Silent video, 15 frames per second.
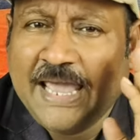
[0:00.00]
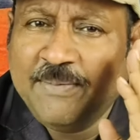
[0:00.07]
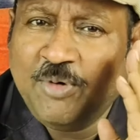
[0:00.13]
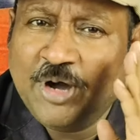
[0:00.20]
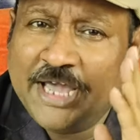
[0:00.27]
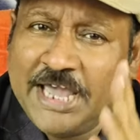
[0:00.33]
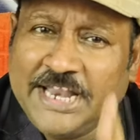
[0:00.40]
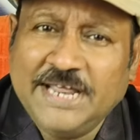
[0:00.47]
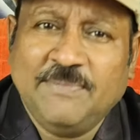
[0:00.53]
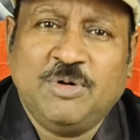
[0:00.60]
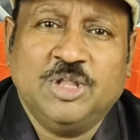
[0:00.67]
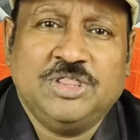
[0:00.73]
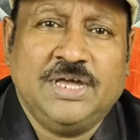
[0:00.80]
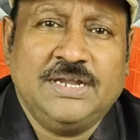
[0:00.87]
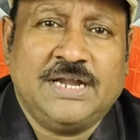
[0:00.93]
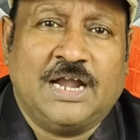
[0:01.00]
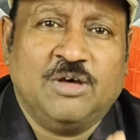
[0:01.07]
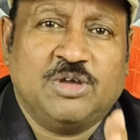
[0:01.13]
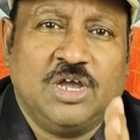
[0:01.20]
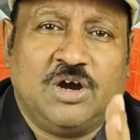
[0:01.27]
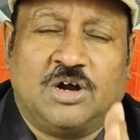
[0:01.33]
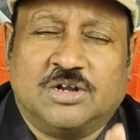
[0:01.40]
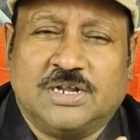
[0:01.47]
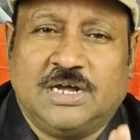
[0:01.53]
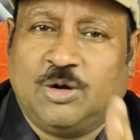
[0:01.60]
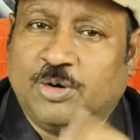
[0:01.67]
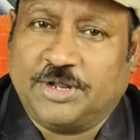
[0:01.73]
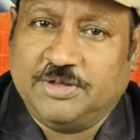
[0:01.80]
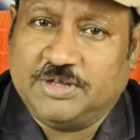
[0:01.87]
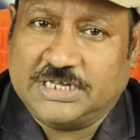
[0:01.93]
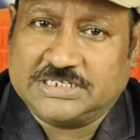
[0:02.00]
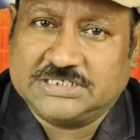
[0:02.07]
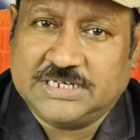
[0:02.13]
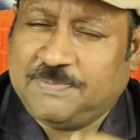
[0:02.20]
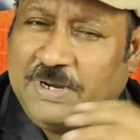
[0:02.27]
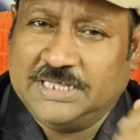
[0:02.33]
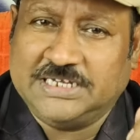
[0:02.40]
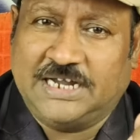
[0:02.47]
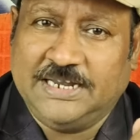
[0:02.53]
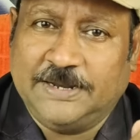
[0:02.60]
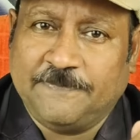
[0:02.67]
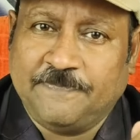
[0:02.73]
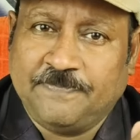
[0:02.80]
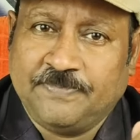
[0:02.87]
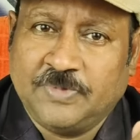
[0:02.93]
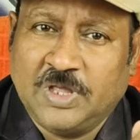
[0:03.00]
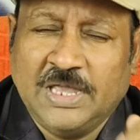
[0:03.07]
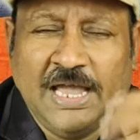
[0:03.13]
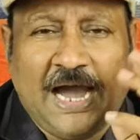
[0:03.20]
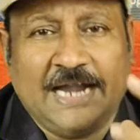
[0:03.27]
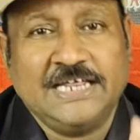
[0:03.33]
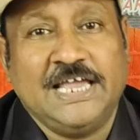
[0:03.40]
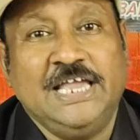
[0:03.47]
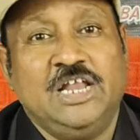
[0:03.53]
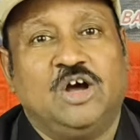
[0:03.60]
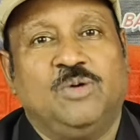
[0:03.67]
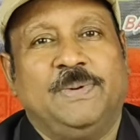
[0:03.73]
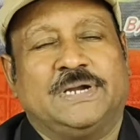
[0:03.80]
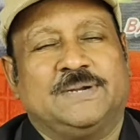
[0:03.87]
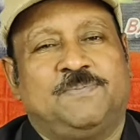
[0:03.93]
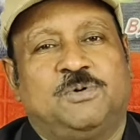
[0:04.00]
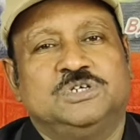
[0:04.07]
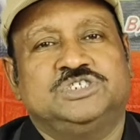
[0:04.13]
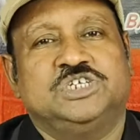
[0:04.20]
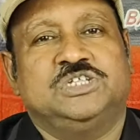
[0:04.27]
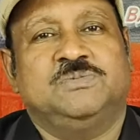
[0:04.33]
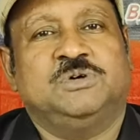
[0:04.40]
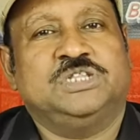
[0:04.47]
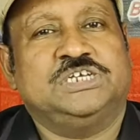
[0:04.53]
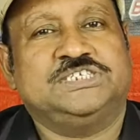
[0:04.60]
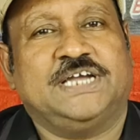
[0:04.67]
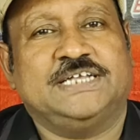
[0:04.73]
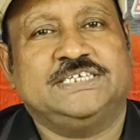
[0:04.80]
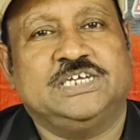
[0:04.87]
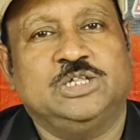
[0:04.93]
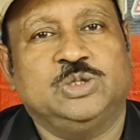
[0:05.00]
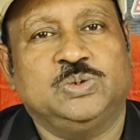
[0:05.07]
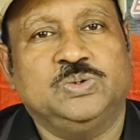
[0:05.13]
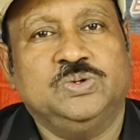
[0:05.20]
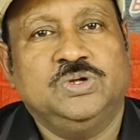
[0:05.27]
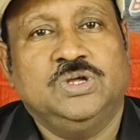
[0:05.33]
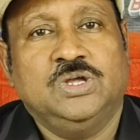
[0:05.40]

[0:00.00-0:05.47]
এবং এরই মধ্যে নারকীয় ঘটনা ঘটে যাচ্ছে আপনারা জানেন আর এই রকম একটা পরিস্থিতির মধ্যে এসে গেছে কিন্তু